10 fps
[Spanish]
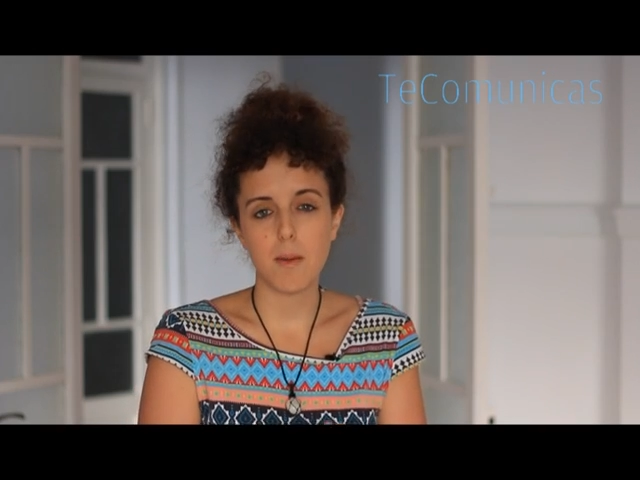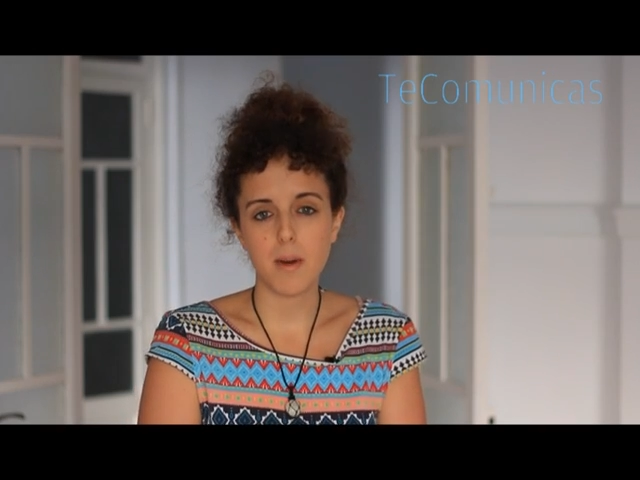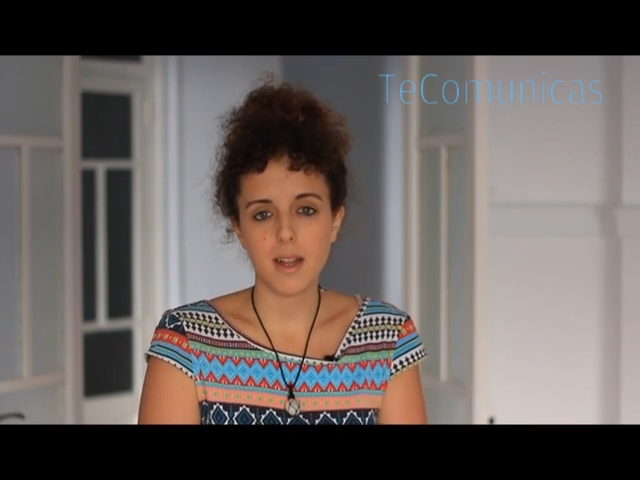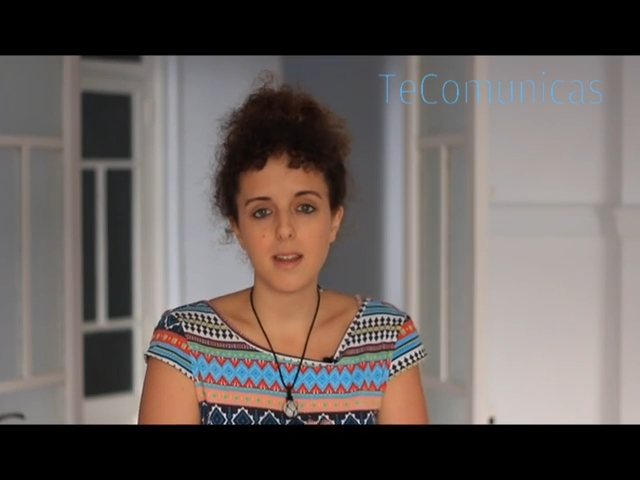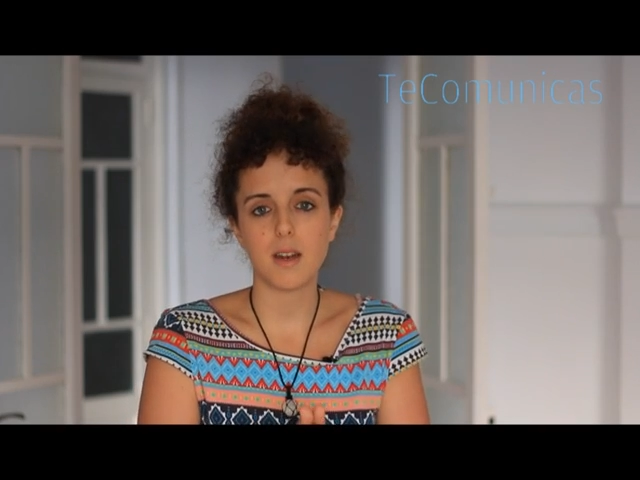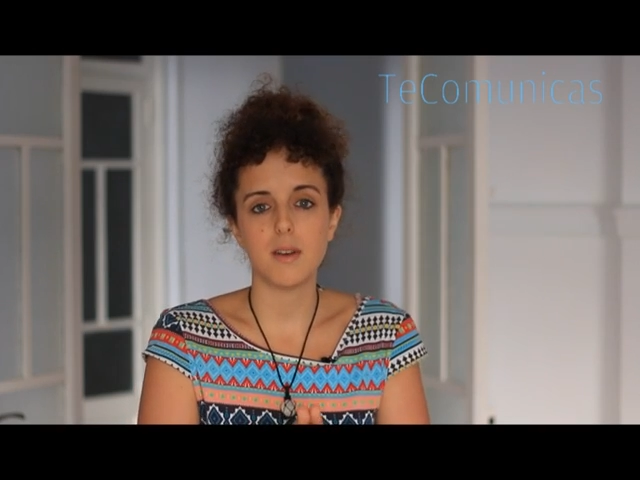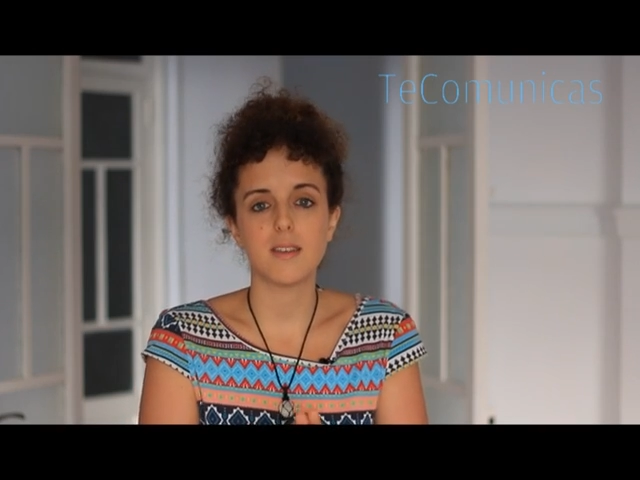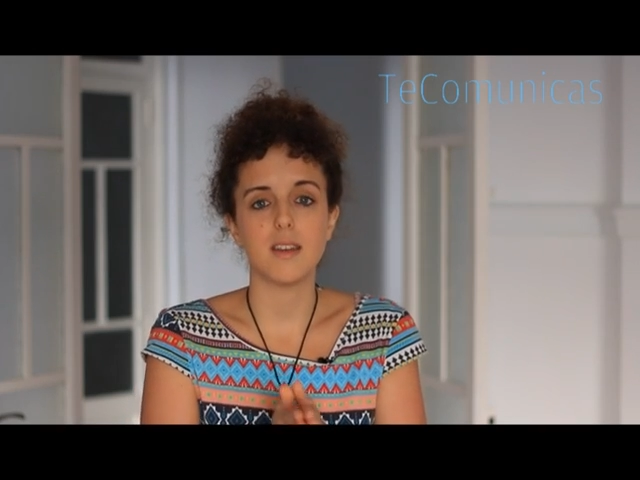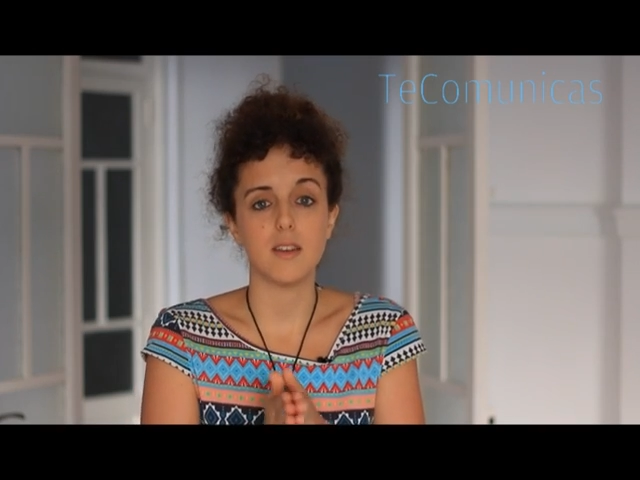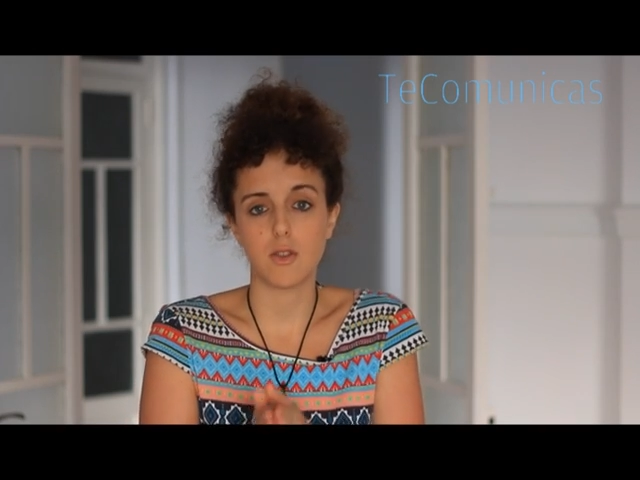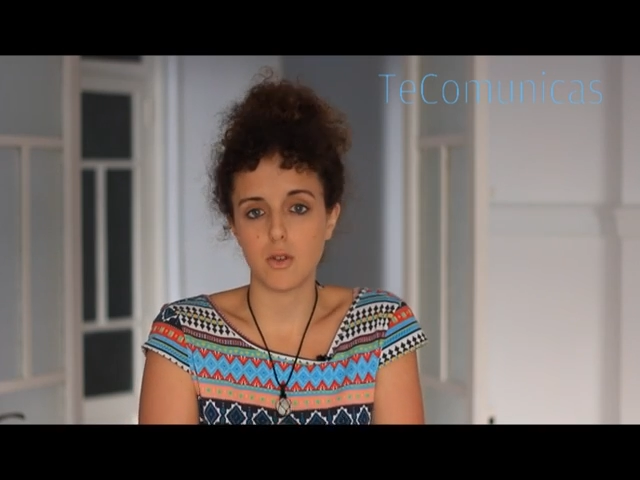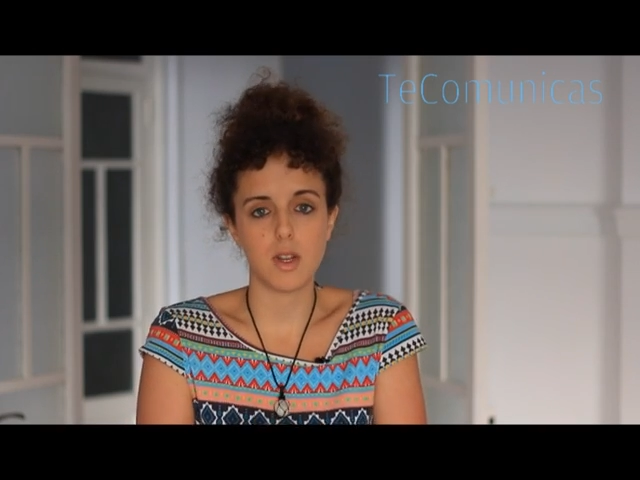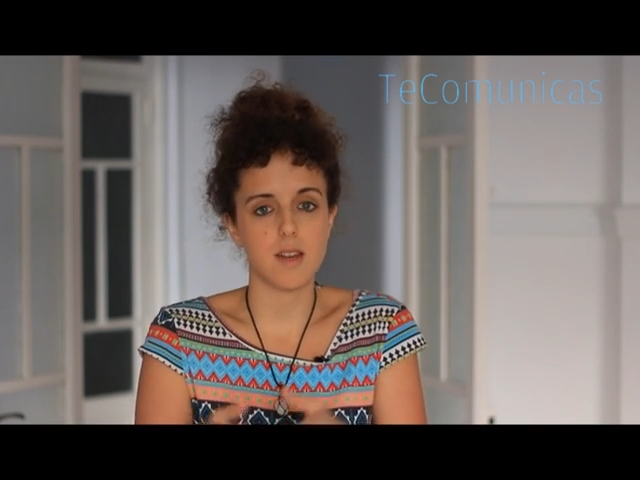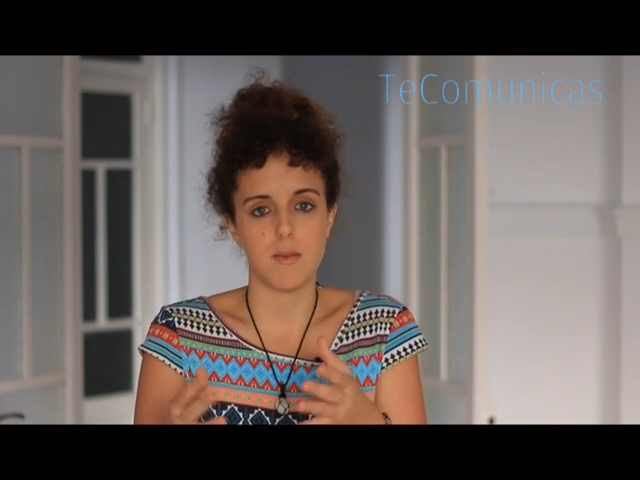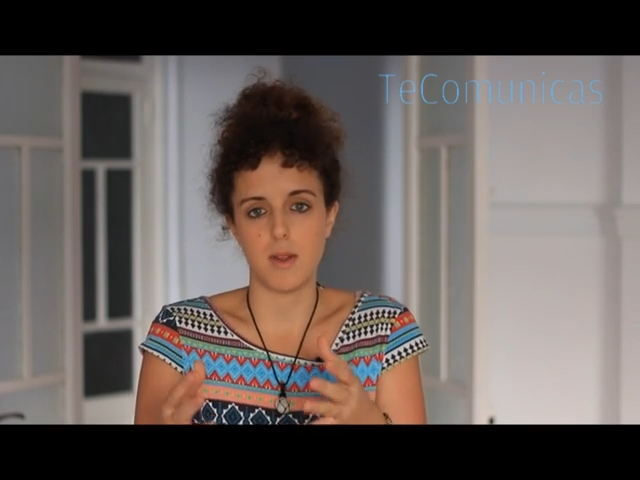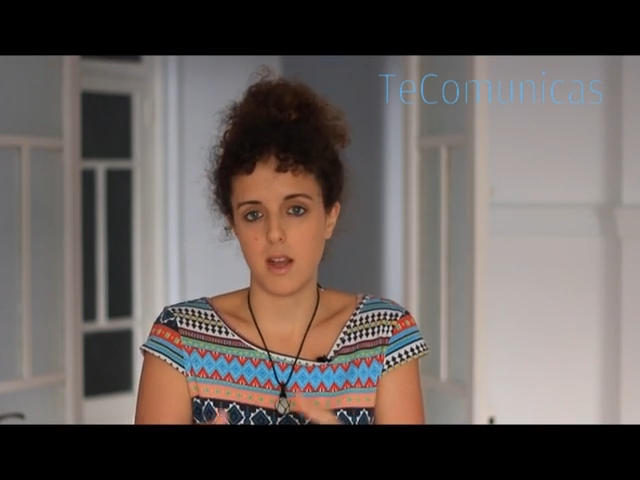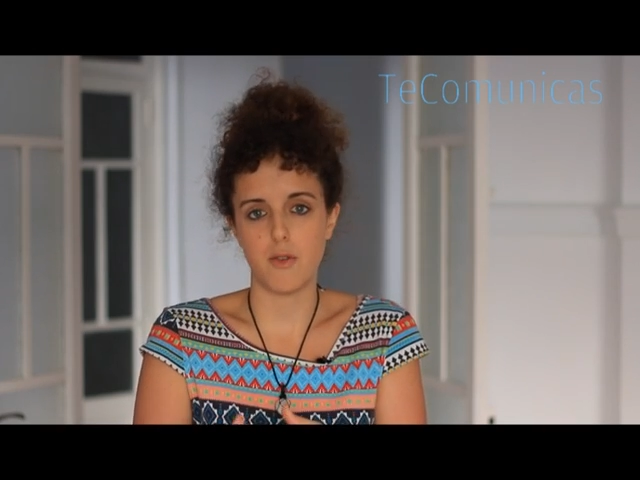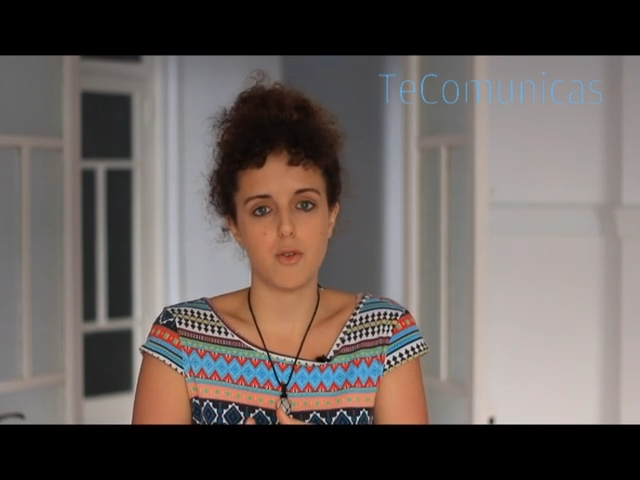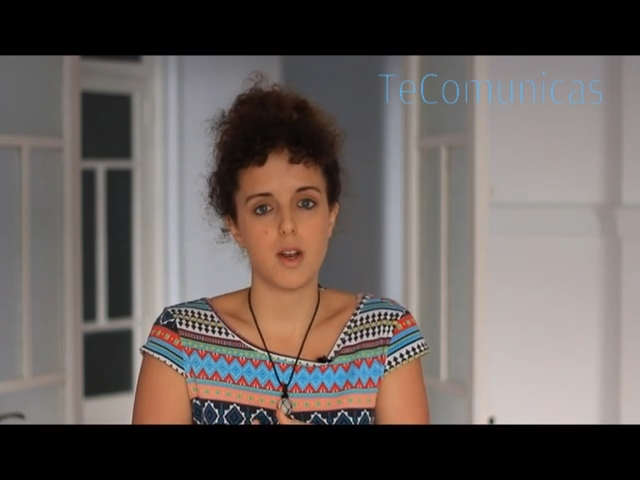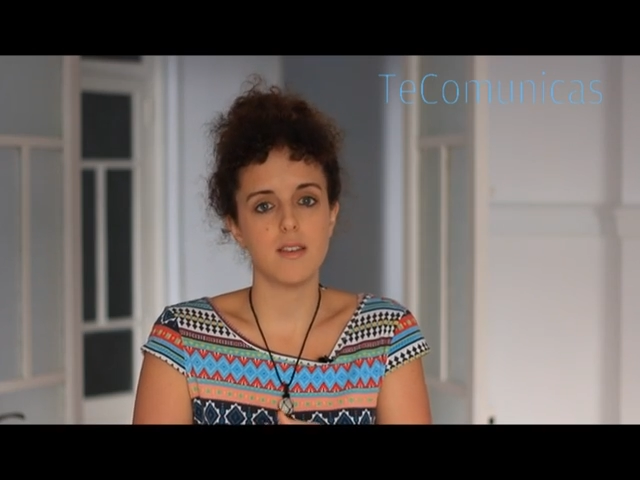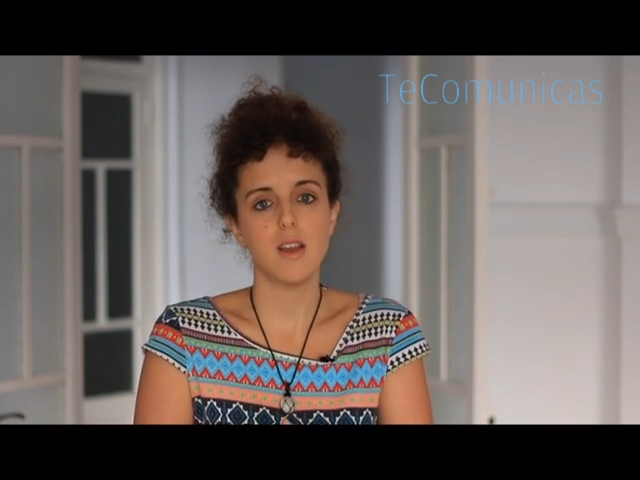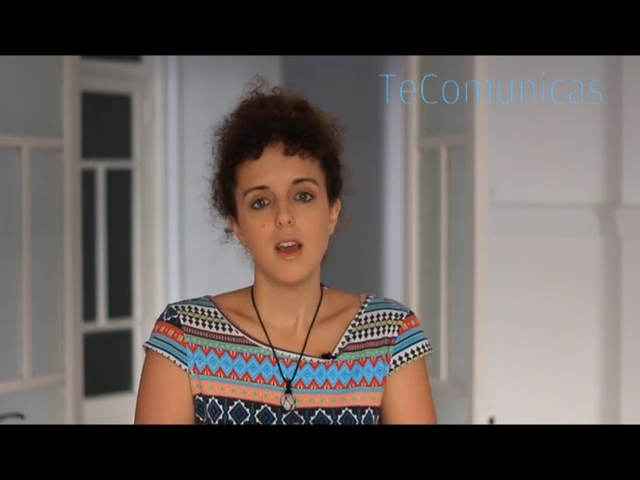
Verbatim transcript: parte a través de historias, de metáforas